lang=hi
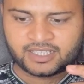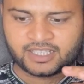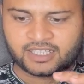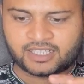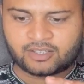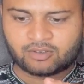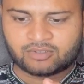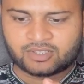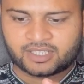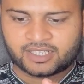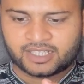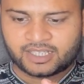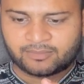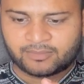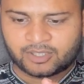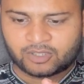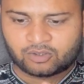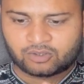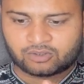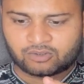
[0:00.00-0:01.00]
ठीक है यूजर नेम
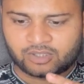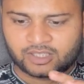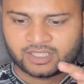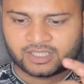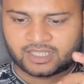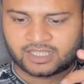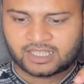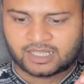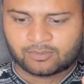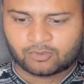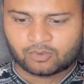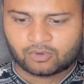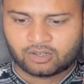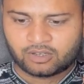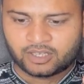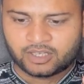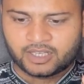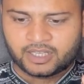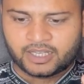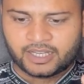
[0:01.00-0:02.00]
पे दोस्तों लिखना है आपको
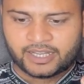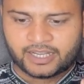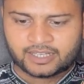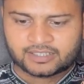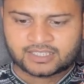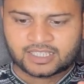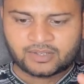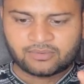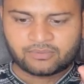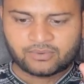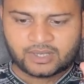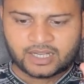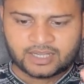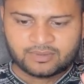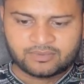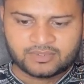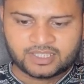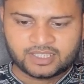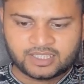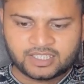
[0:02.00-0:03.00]
हैगजा
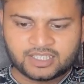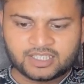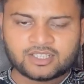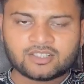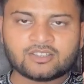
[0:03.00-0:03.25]
फाइव जी